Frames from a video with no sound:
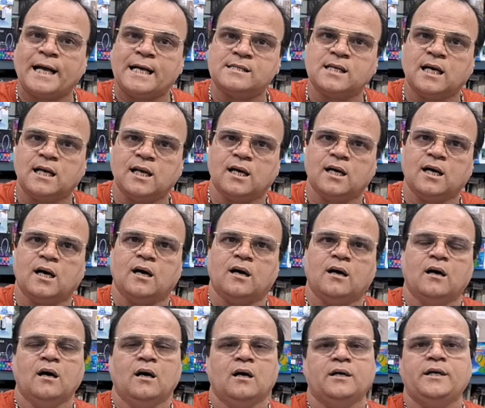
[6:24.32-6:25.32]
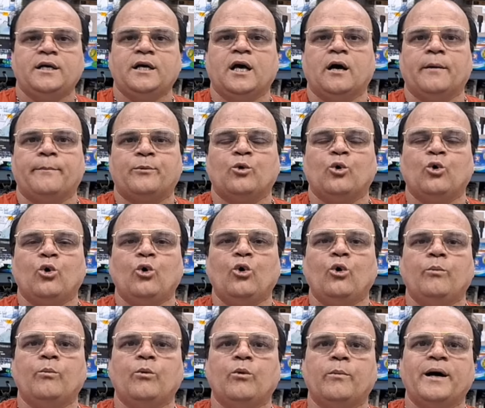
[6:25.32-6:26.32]
कैसा लगा ये आपको
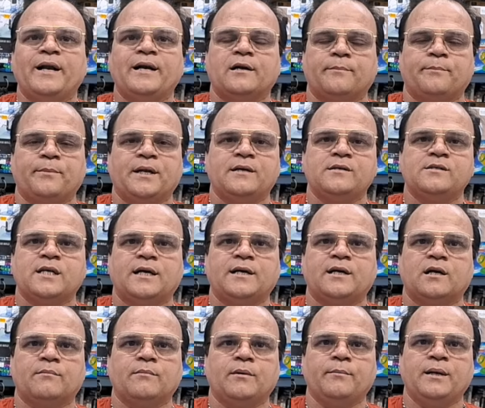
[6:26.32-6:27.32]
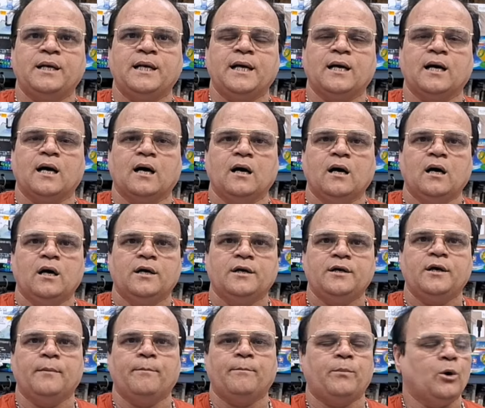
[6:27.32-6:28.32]
ओम मोबाइल रिपेयरिंग सेंटर में मिलेगा
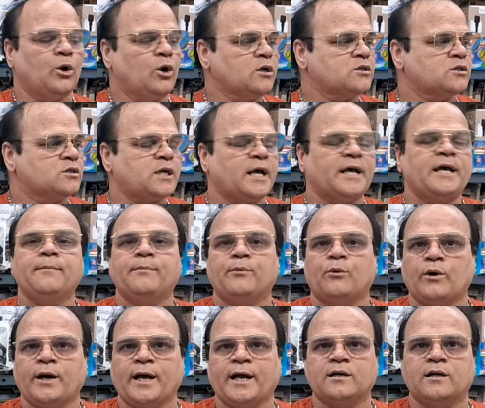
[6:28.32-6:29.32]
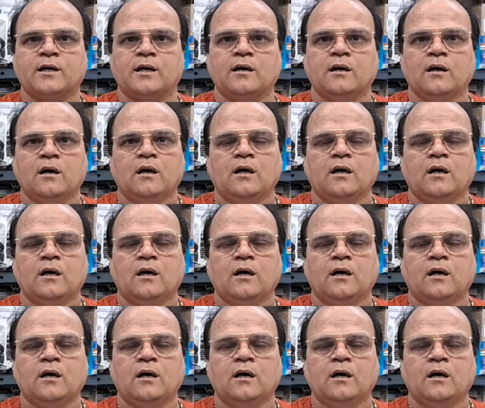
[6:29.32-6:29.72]
ये बहुत सही प्रोडक्ट है